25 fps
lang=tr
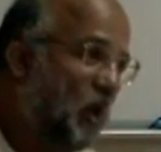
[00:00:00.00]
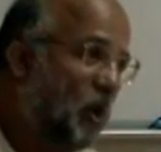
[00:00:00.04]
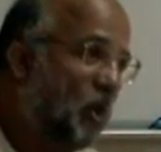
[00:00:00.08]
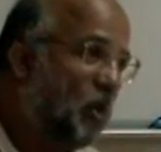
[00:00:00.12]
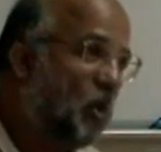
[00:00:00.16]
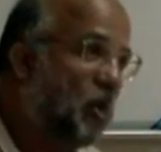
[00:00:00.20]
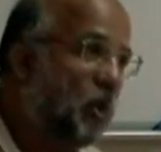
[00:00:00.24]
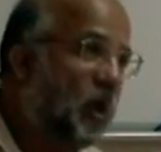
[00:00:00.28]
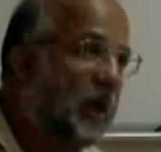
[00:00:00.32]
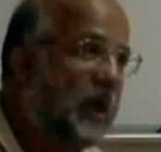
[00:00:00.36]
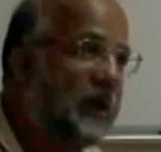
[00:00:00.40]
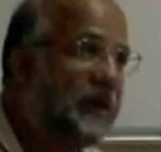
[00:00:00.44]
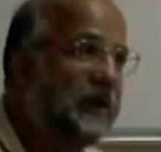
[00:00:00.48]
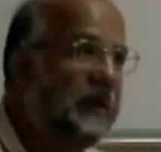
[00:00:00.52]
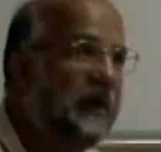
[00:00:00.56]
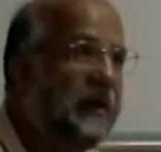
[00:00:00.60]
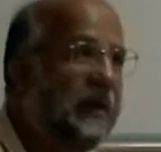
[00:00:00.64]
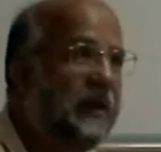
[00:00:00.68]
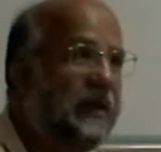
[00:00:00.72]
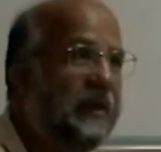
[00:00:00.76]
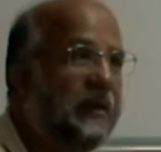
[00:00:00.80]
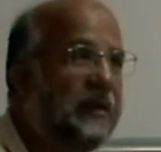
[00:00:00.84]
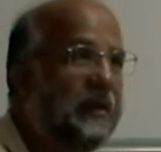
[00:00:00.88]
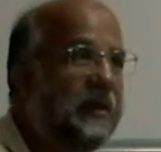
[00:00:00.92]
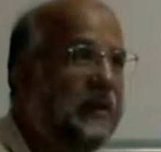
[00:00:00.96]
Kur'an ile
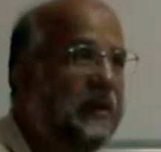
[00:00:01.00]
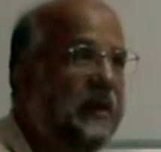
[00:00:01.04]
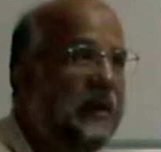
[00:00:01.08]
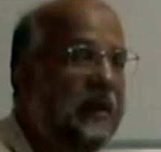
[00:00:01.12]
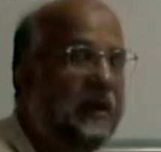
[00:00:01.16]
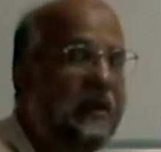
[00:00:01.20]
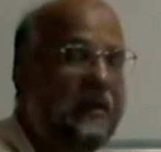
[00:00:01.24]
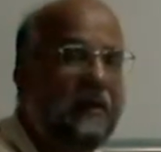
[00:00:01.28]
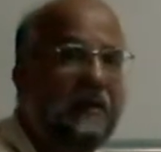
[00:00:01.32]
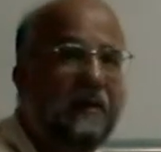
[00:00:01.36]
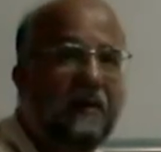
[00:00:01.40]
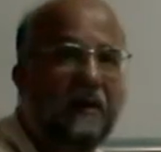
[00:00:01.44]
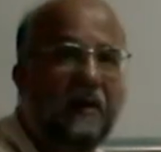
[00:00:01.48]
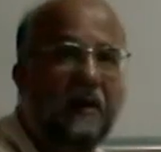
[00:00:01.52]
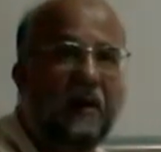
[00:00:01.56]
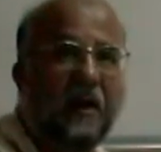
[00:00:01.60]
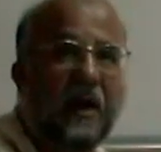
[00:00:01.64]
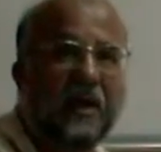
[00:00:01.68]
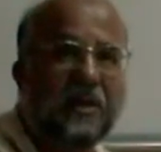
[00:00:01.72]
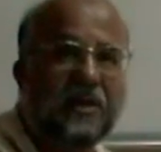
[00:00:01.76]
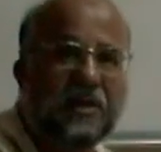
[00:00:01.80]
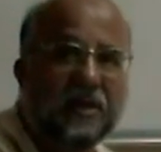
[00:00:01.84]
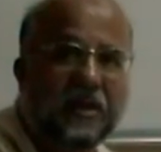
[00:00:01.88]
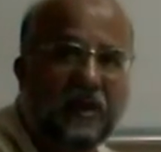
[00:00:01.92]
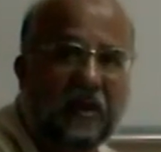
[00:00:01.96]
ilgili
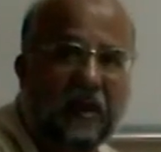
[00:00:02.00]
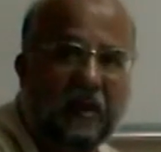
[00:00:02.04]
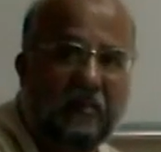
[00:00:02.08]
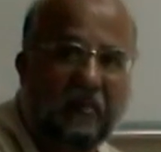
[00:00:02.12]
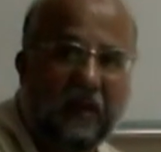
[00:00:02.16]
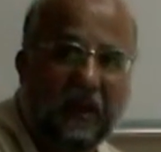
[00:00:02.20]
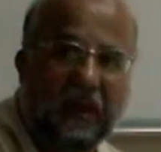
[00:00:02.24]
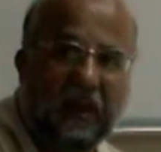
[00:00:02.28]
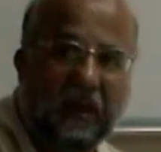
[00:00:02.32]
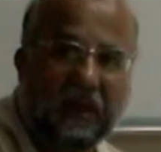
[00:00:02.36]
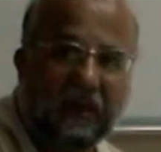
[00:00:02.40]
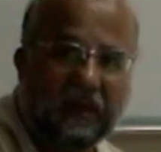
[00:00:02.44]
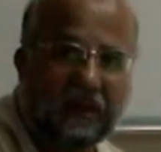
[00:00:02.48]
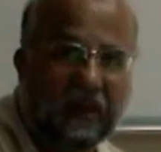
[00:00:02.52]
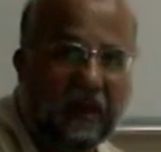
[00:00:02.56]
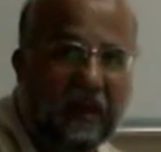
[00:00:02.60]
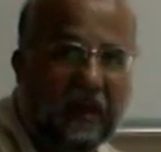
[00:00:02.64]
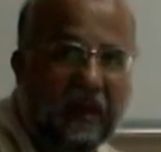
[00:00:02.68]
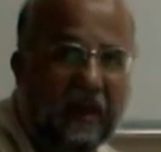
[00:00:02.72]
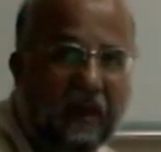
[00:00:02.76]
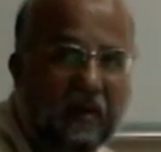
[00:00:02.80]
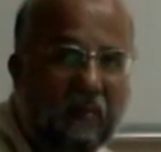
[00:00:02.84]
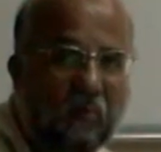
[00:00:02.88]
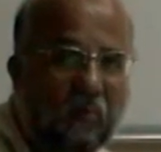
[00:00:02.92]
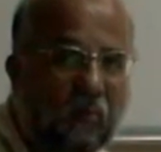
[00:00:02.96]
açıklamalarda
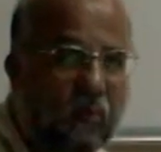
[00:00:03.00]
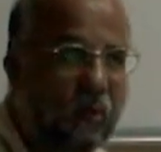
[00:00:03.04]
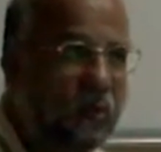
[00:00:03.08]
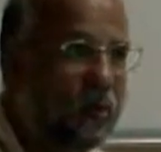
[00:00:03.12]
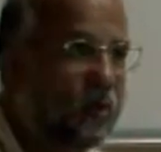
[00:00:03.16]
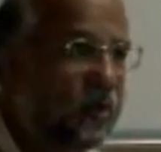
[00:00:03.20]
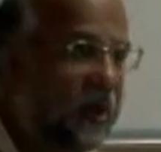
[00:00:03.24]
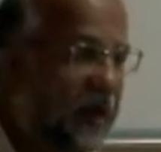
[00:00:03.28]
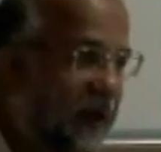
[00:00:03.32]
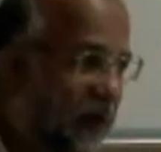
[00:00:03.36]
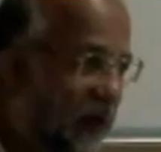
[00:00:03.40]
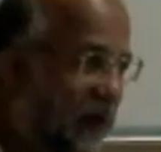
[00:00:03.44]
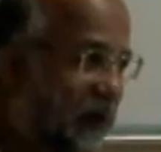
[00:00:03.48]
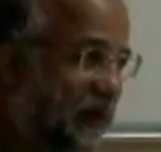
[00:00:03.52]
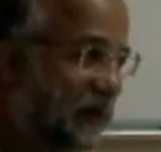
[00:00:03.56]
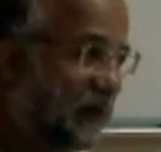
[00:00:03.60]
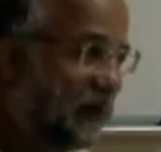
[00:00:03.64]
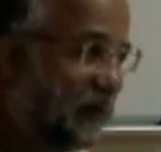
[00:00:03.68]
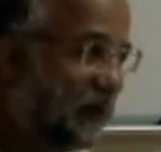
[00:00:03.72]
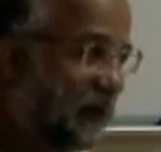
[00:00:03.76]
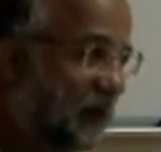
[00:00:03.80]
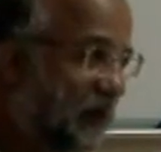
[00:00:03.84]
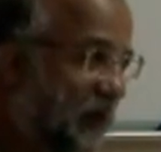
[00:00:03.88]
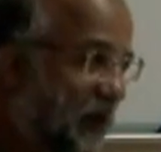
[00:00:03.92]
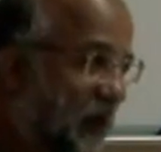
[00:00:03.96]
bulunarak
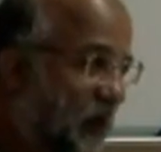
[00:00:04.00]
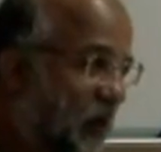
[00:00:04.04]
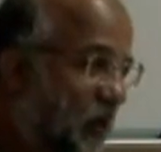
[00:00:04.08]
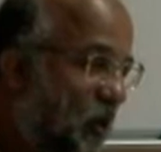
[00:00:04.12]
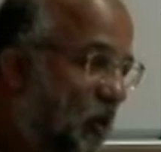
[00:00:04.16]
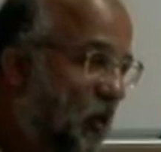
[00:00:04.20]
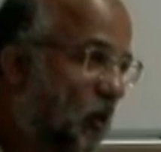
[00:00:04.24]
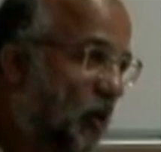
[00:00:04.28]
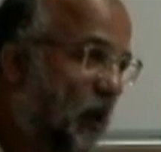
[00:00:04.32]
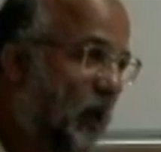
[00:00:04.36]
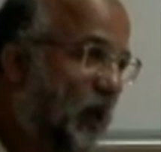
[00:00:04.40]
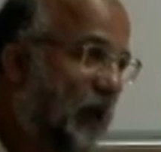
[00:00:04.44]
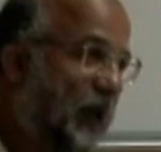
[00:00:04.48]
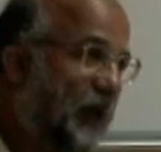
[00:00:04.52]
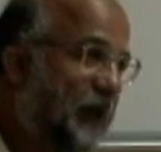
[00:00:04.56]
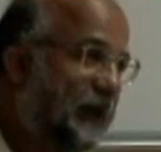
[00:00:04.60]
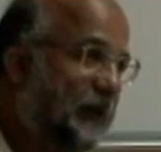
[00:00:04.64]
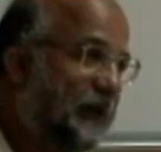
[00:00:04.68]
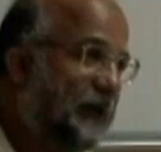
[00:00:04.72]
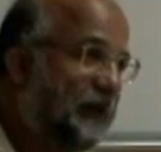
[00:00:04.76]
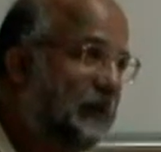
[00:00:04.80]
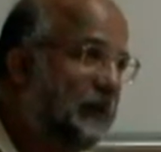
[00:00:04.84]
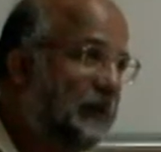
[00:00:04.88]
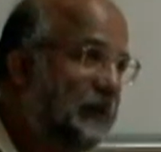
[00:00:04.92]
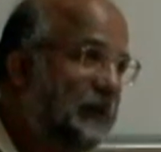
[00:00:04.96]

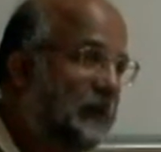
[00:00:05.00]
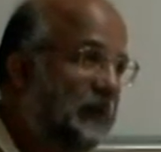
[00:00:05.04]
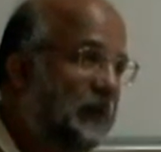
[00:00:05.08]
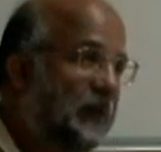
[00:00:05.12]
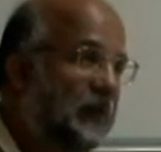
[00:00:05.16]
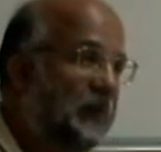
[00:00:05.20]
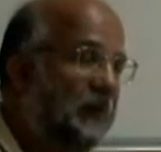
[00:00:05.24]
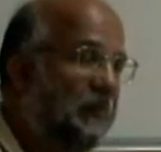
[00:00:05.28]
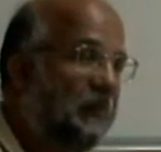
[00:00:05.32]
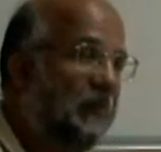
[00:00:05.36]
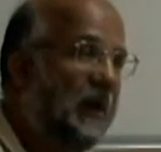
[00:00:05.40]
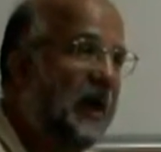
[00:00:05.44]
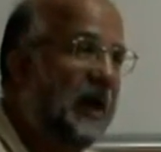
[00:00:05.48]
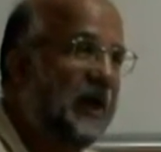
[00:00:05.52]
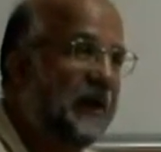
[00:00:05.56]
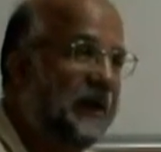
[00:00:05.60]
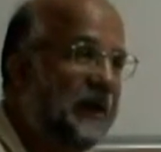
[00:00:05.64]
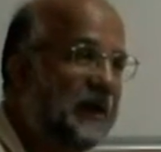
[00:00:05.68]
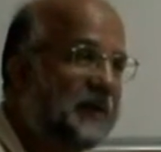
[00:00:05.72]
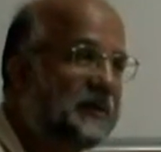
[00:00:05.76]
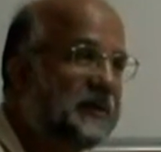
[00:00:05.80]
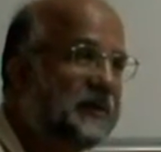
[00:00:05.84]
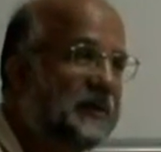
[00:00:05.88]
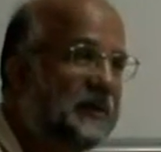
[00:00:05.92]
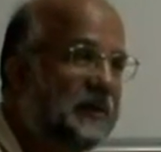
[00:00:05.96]
Kur'an'ın
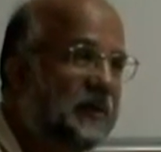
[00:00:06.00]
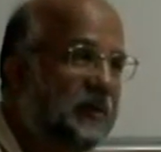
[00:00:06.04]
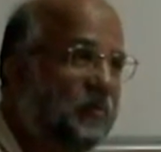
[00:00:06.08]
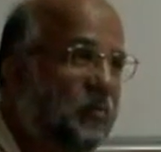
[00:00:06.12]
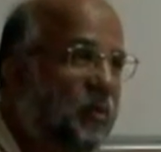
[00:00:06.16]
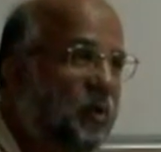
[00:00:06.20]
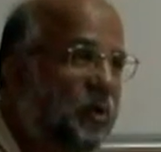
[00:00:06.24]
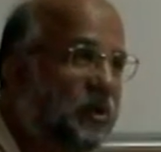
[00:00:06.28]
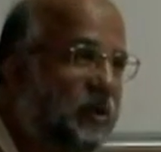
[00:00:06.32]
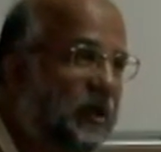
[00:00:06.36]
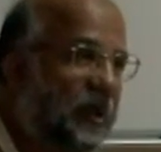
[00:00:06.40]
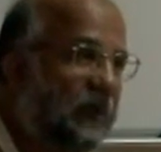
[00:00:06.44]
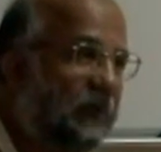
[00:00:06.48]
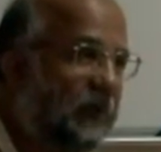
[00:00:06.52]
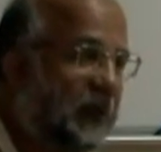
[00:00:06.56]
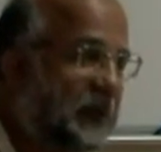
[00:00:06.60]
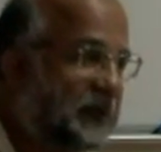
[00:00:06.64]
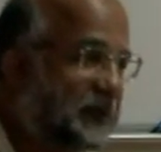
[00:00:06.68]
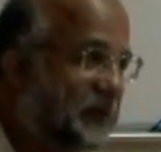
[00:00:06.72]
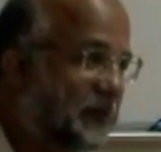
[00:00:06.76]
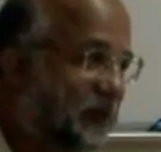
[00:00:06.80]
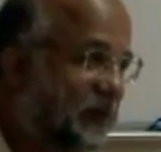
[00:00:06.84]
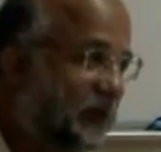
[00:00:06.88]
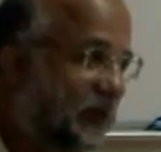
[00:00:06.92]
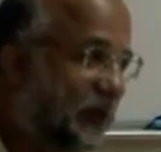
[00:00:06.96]
manasını,
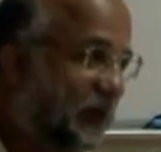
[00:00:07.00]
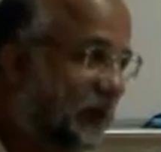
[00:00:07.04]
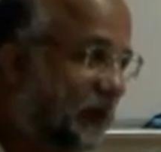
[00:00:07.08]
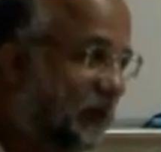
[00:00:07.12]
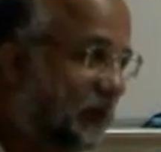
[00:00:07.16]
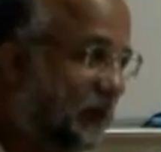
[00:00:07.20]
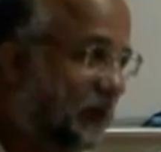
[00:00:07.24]
muhtevasını